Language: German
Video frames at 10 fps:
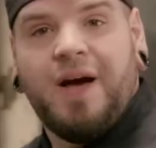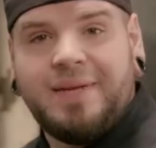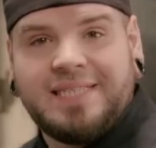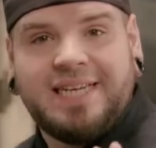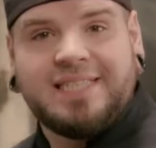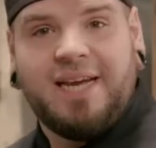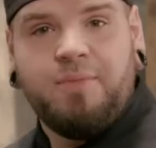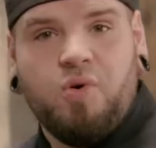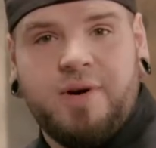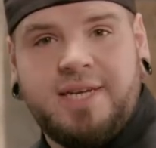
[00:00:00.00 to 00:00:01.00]
Wir haben jetzt eine
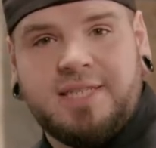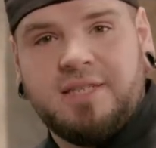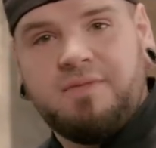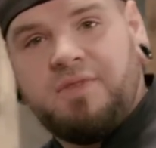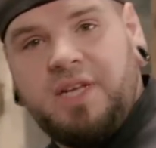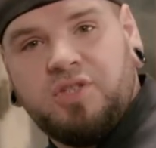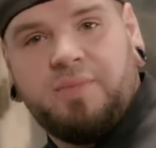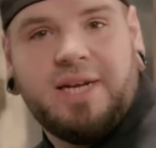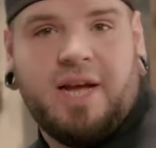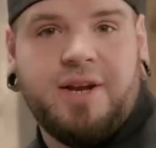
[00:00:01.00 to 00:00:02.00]
extrem hohe Hitze. Wir liegen so
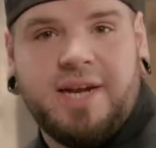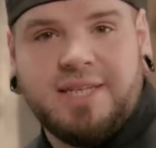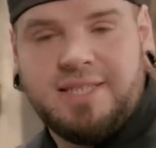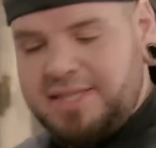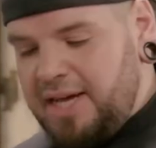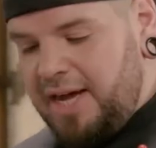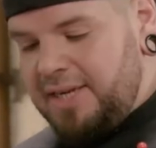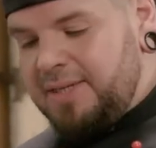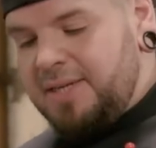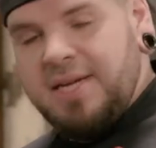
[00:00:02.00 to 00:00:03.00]
bei 380
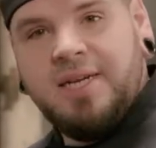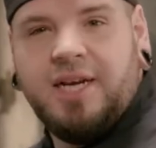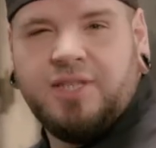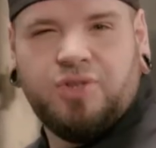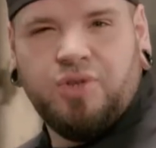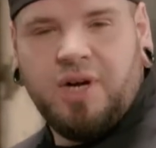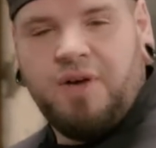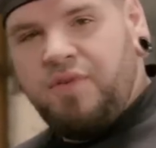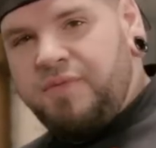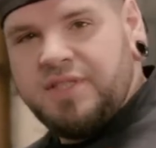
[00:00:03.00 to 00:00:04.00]
Grad. Nach so circa
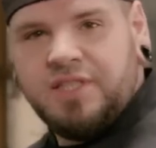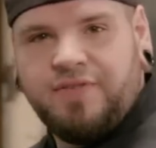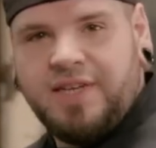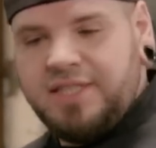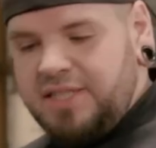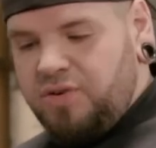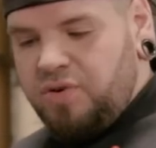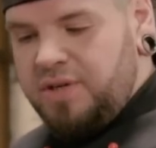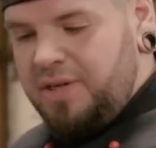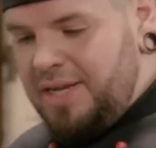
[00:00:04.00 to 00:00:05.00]
15, 20
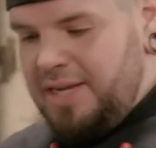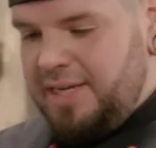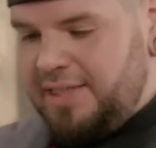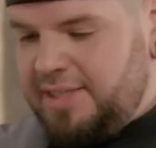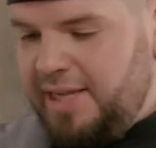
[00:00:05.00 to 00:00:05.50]
Sekunden das